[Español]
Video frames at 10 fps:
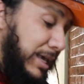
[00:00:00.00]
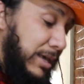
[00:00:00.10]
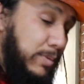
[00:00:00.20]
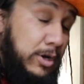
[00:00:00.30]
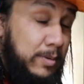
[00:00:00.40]

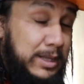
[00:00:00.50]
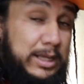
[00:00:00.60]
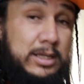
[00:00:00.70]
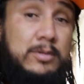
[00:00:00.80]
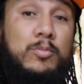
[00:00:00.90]
Y bueno,
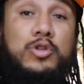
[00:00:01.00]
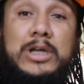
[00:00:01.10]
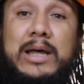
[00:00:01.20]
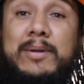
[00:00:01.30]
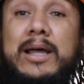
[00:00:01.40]
banda,
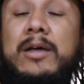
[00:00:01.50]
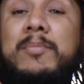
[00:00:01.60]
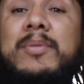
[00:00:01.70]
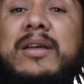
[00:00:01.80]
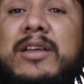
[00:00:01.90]
mucha habla,
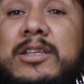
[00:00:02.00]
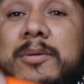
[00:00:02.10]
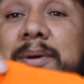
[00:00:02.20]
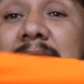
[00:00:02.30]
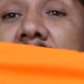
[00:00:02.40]
se me va el